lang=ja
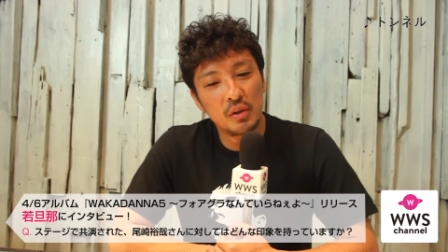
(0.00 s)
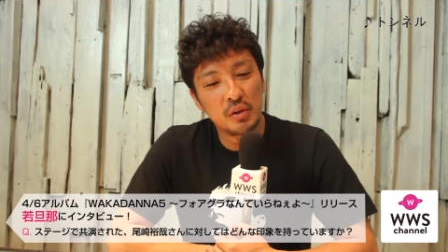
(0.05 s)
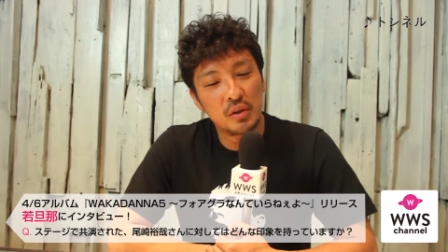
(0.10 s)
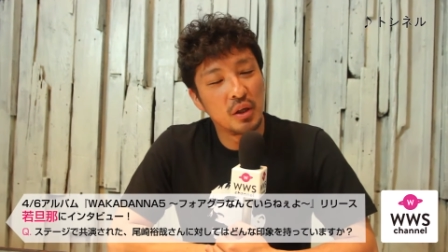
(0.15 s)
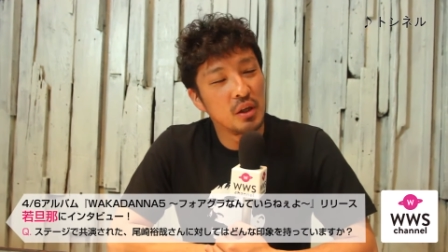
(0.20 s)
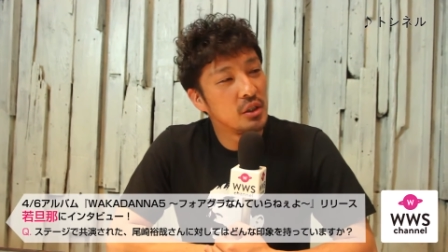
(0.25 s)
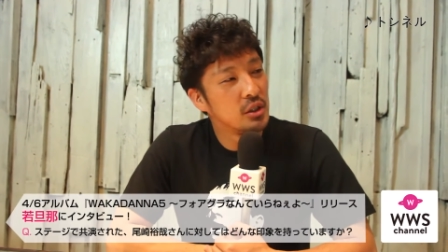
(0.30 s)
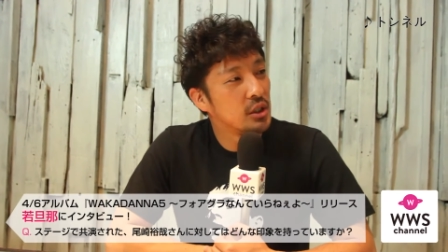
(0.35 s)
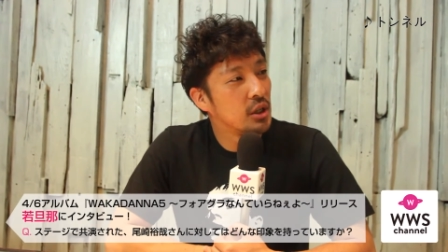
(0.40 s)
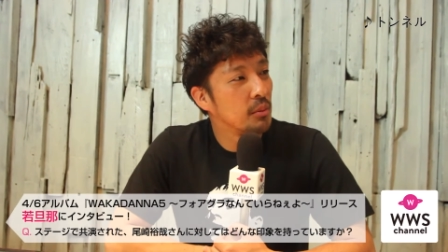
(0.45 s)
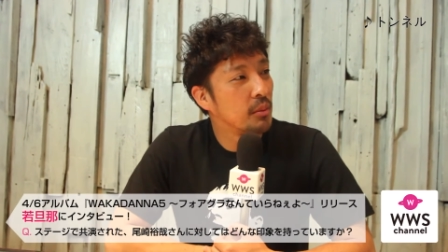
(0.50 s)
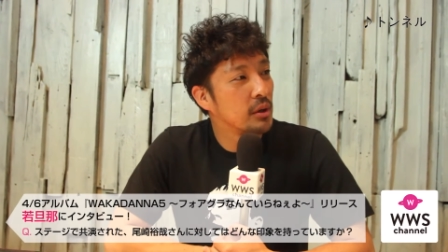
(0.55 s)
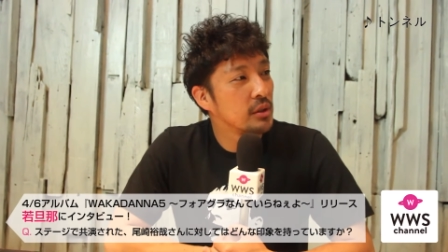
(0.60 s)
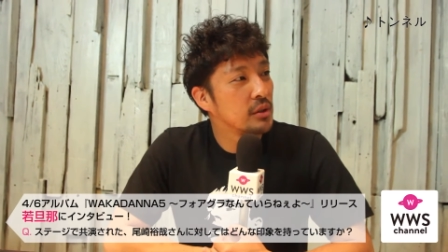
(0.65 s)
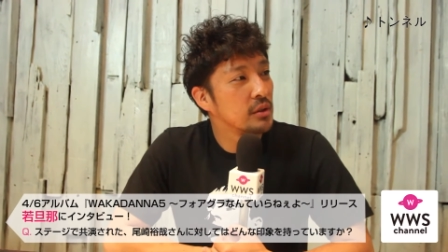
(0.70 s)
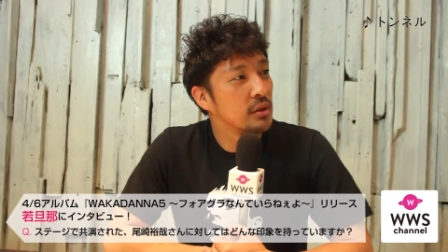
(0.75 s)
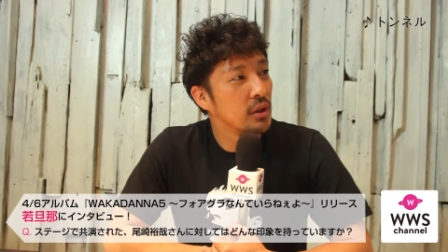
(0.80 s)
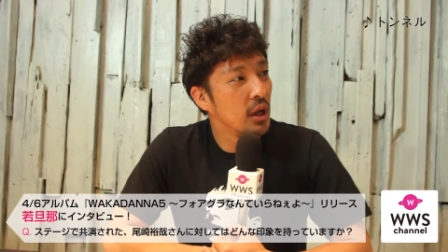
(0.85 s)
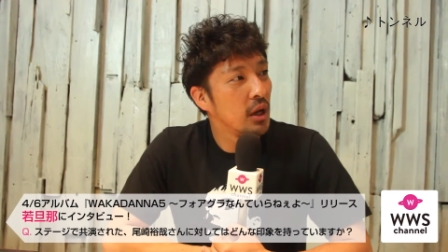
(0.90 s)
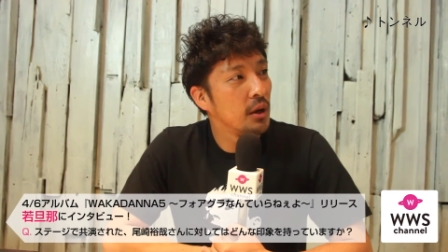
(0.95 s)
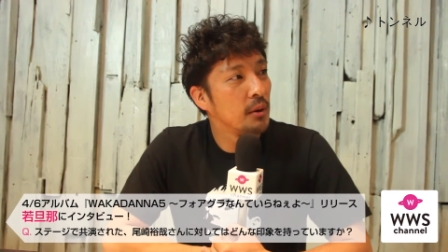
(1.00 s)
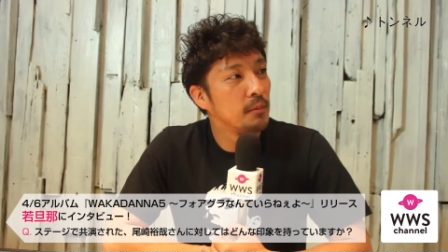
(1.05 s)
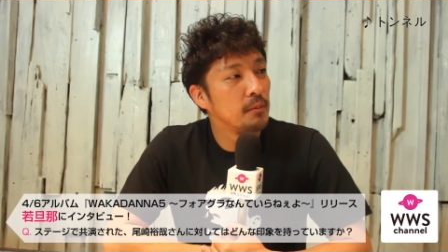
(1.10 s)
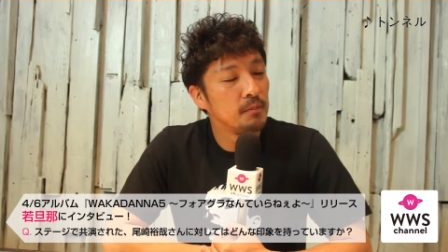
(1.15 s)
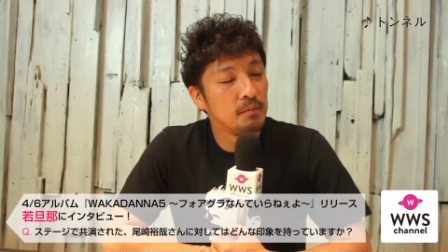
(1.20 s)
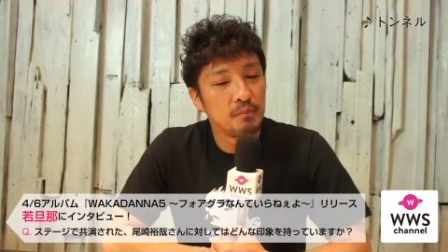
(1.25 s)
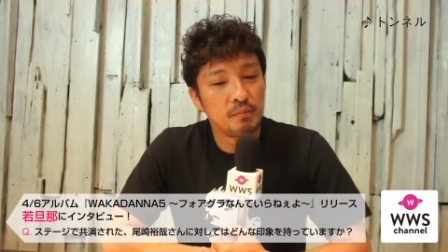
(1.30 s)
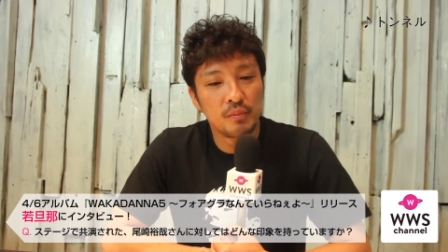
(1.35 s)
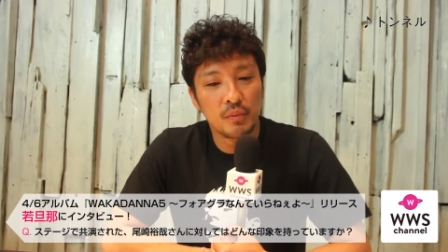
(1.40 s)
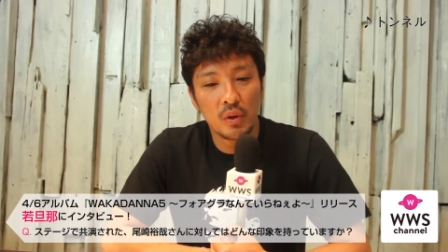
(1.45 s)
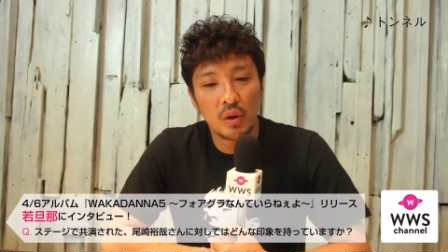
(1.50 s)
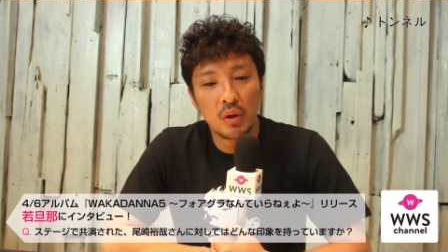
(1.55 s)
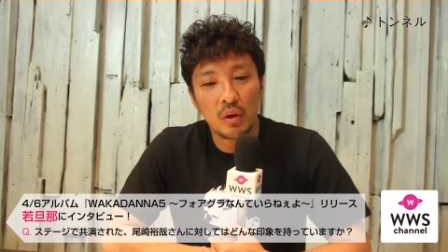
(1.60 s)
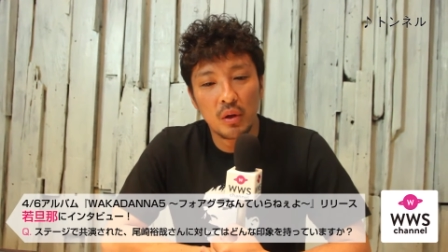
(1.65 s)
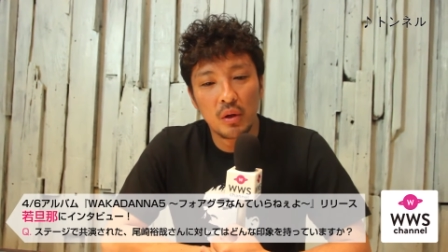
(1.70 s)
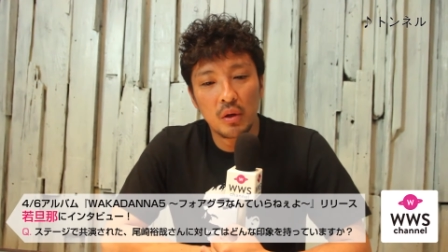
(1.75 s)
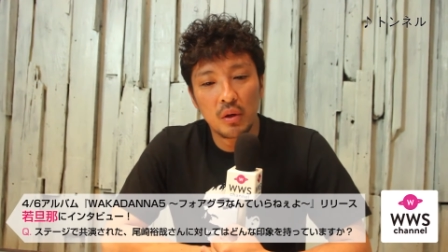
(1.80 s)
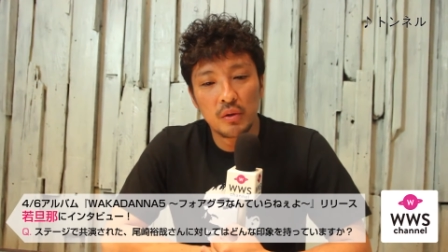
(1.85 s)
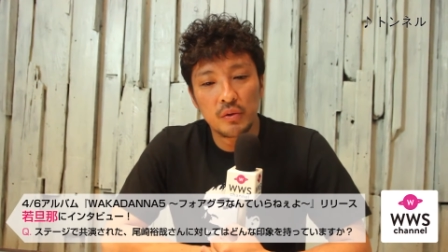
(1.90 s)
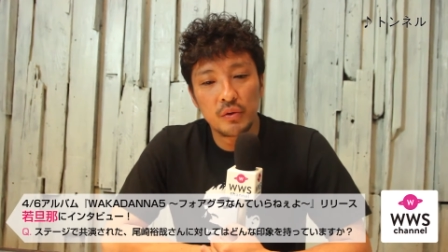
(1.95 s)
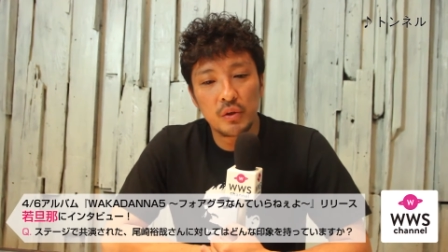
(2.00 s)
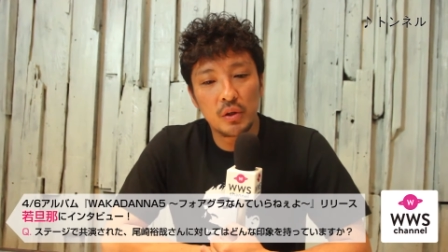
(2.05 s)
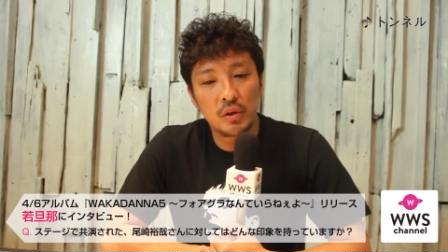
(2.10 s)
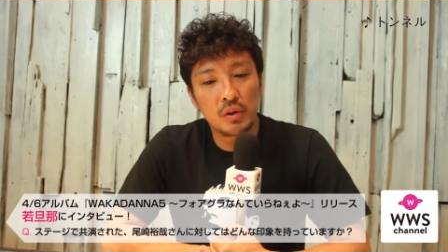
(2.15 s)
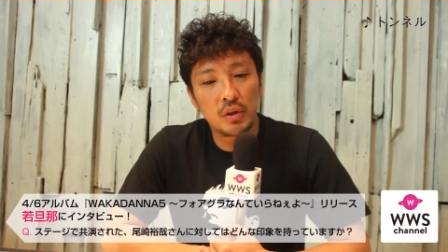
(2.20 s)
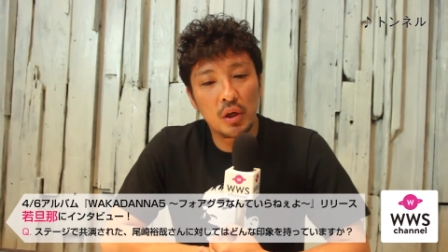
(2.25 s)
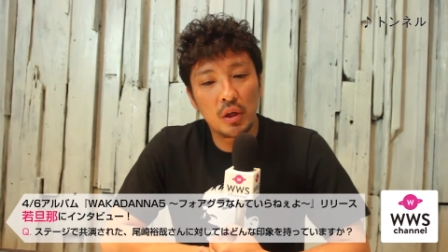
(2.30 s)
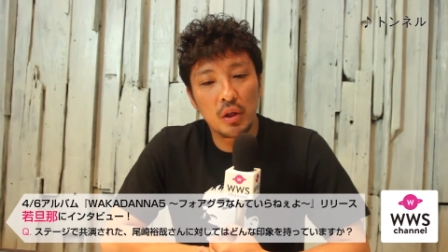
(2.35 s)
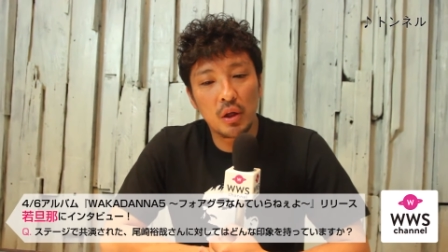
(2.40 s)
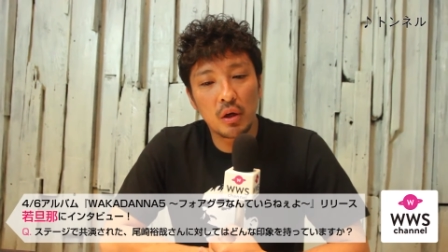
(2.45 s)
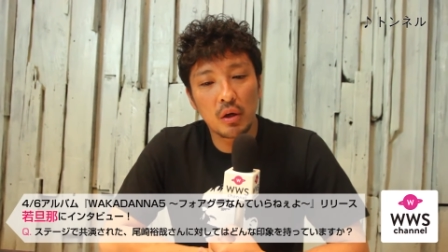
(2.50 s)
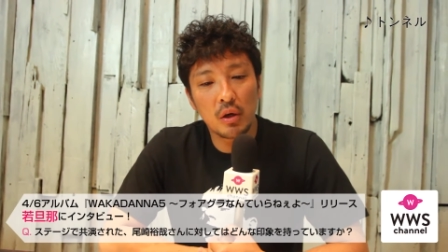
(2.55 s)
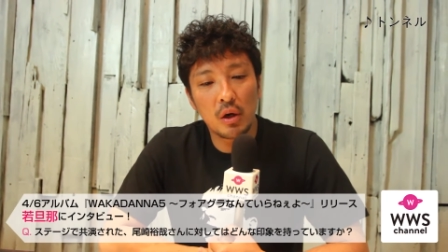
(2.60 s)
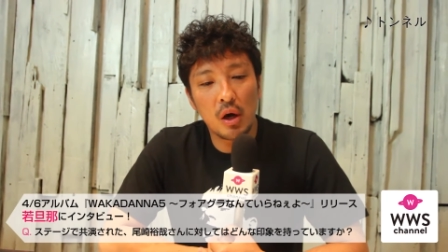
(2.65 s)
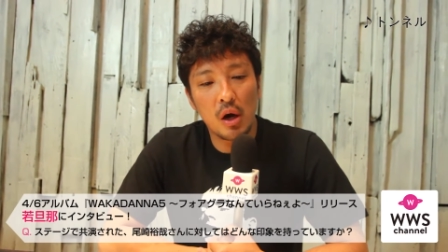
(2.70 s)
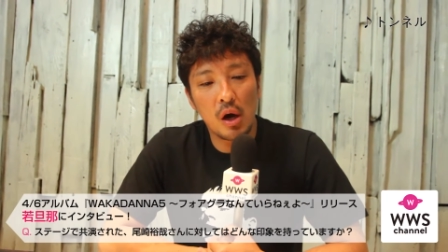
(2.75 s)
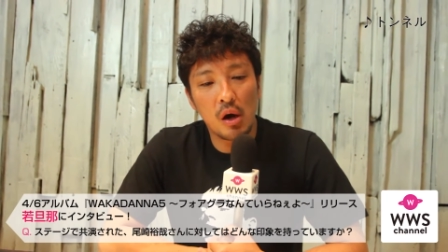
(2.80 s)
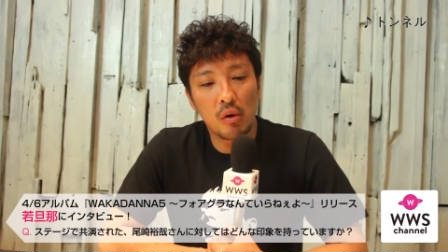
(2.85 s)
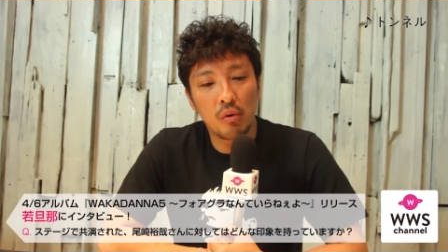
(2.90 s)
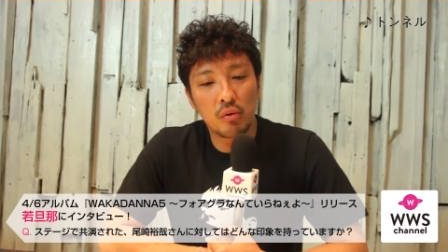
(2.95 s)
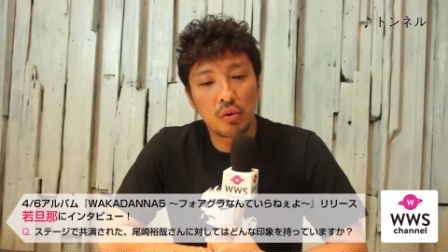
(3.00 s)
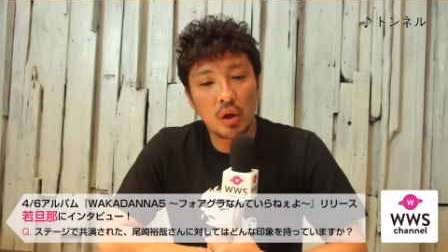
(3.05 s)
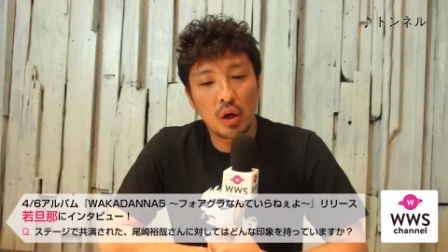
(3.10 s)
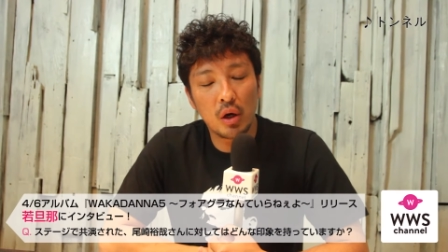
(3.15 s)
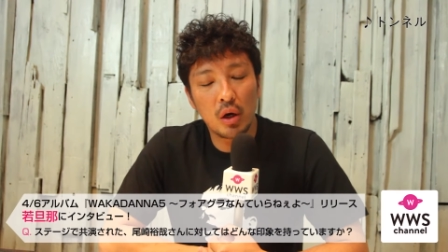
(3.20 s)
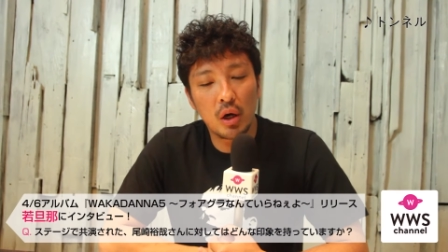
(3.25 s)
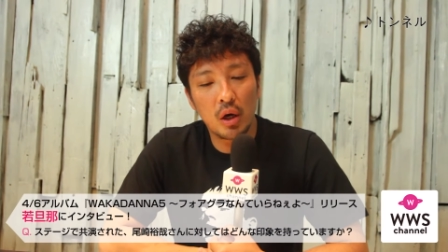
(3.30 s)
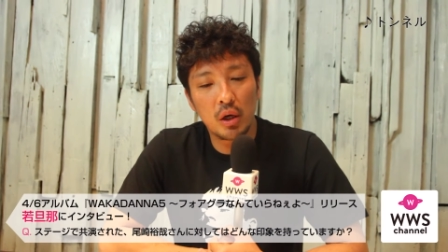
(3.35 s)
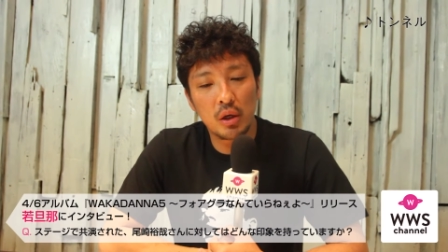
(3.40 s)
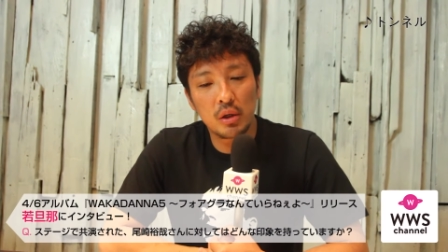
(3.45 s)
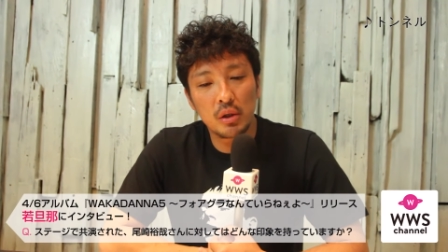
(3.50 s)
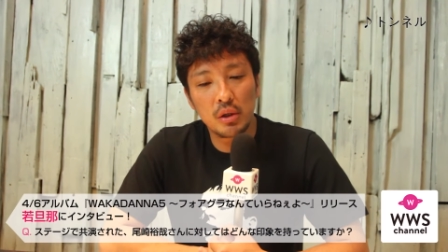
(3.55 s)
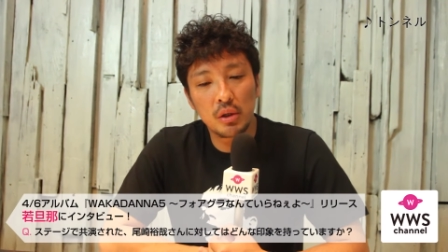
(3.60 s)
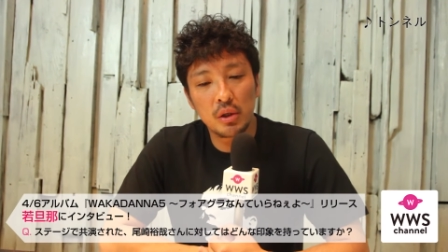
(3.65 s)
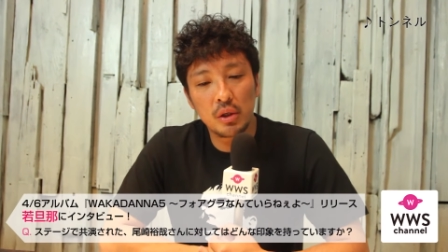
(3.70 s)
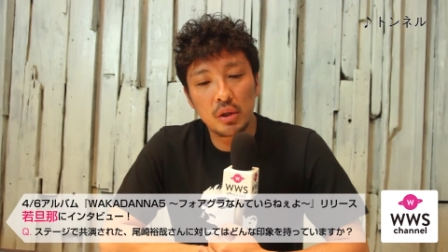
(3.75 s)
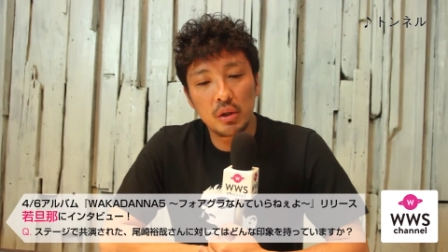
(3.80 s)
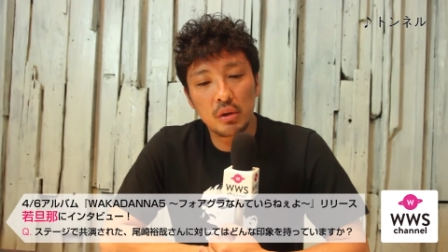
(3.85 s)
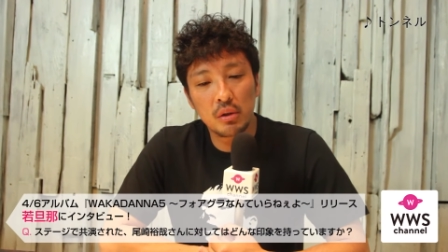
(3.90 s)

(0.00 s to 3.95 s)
接してますね全然なんかお互い